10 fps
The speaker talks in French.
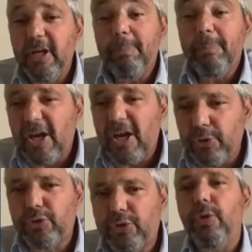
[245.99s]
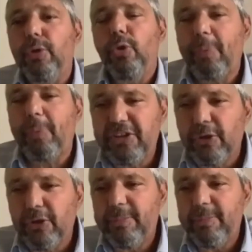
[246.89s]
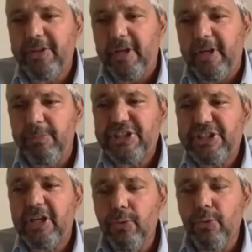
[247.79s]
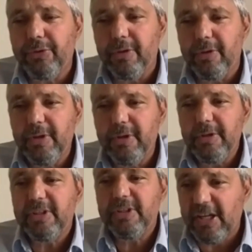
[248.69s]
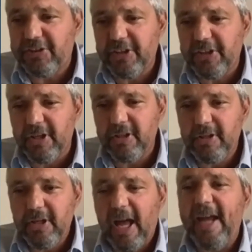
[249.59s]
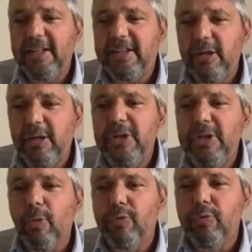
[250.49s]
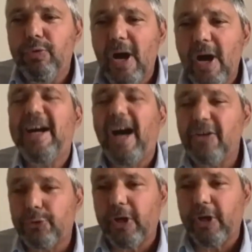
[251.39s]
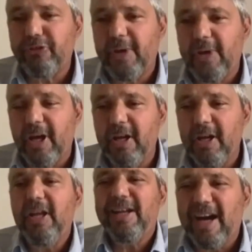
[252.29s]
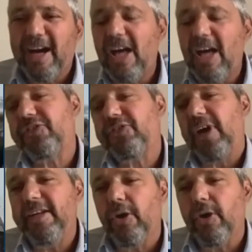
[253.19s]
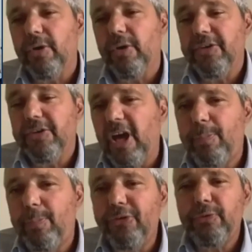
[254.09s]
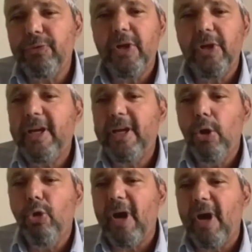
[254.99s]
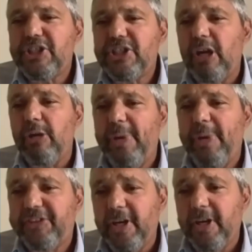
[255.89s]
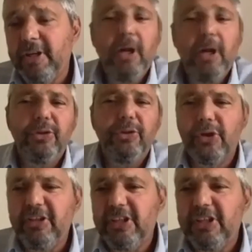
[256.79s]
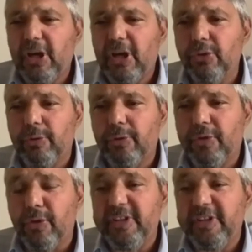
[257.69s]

Parce que le président libanais, Michel Aoun, chrétien, a été mis au pouvoir grâce au Hezbollah, grâce à l'Iran. C'est un peu, si vous voulez, le maréchal Pétain dans les années 40 en France.